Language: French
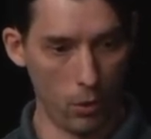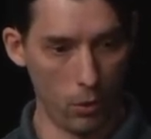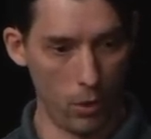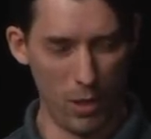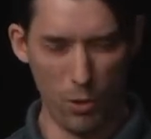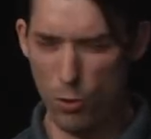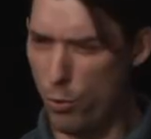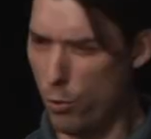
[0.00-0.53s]

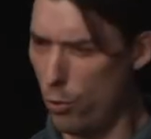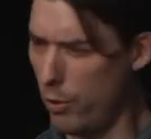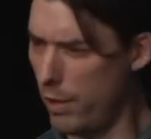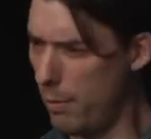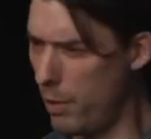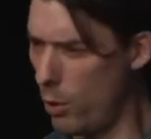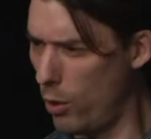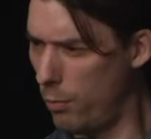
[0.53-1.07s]
l'une
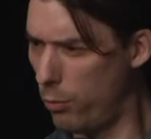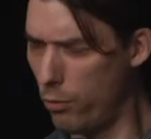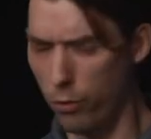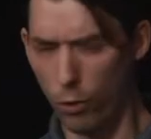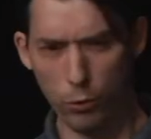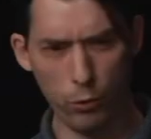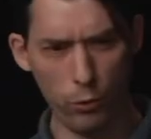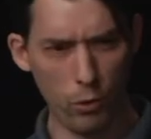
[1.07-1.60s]
des BO les plus
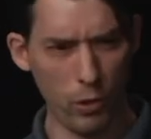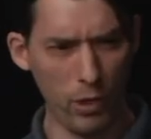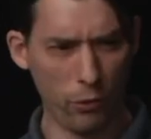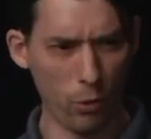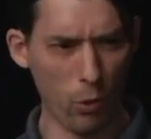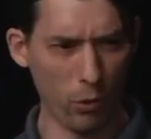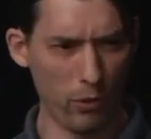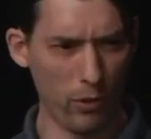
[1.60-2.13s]
vendues de
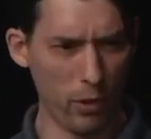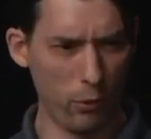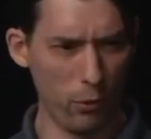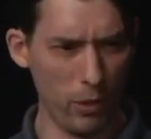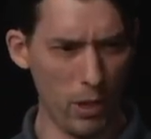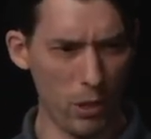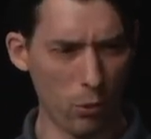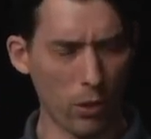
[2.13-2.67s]
l'histoire aux
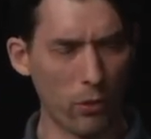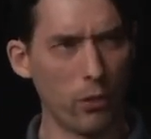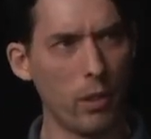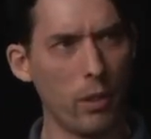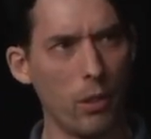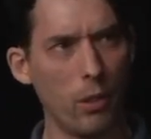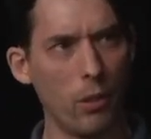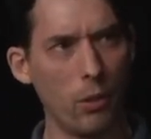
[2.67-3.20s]
États-Unis, je crois que c'est
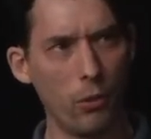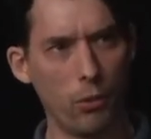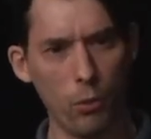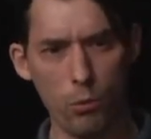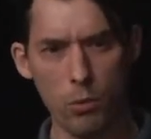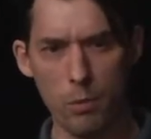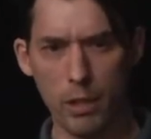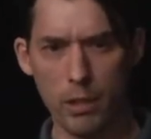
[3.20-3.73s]
The
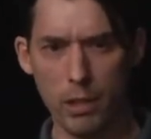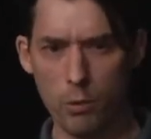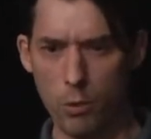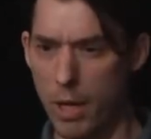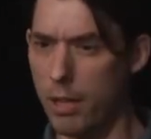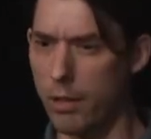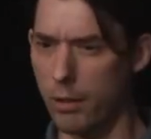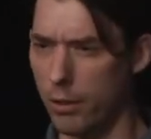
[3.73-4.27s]
Woman in
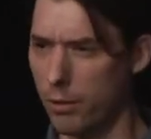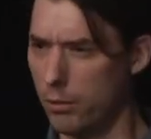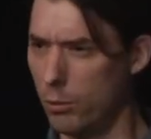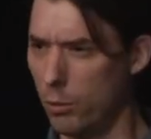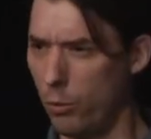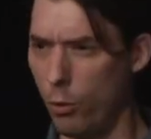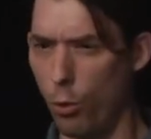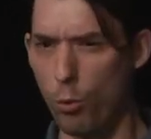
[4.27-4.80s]
Red
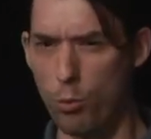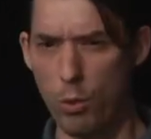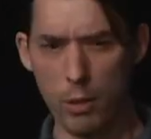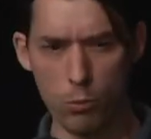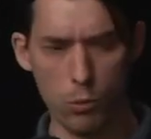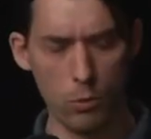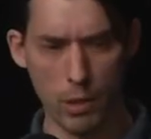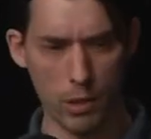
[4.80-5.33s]
ou The
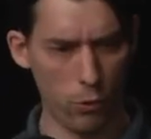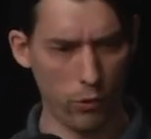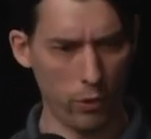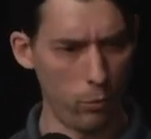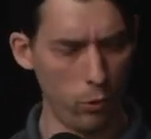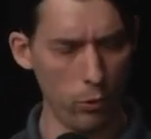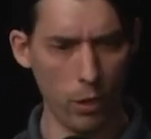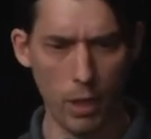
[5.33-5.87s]
Red Woman, je ne sais
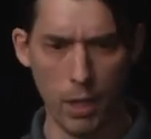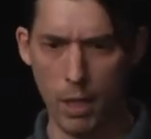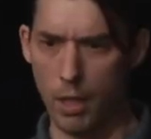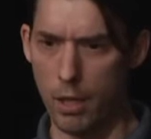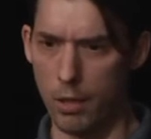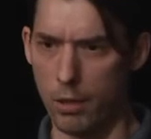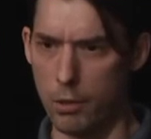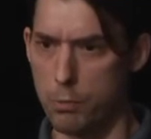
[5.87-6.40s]
plus.
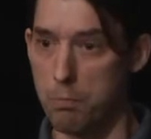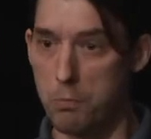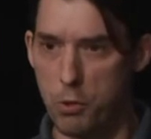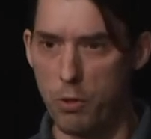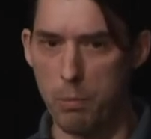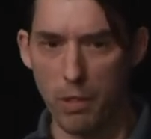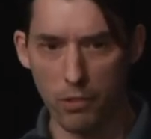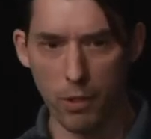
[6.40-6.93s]
je ne
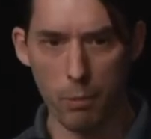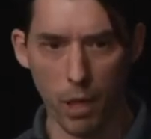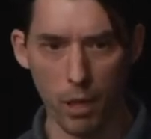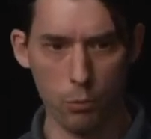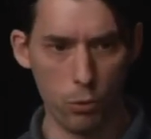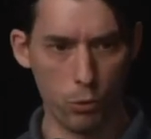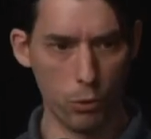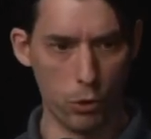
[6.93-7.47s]
sais pas si ça parle à
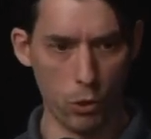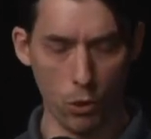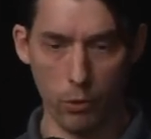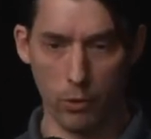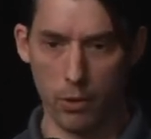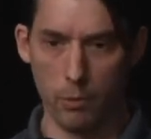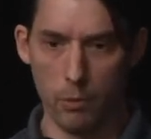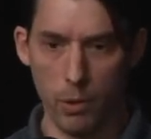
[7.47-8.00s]
beaucoup de gens.
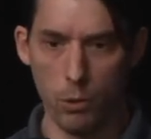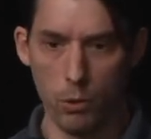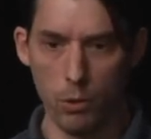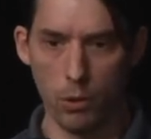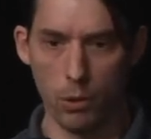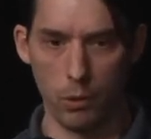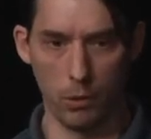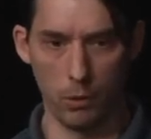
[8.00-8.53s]
C'est une
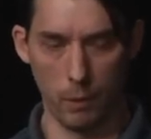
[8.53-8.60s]
BO,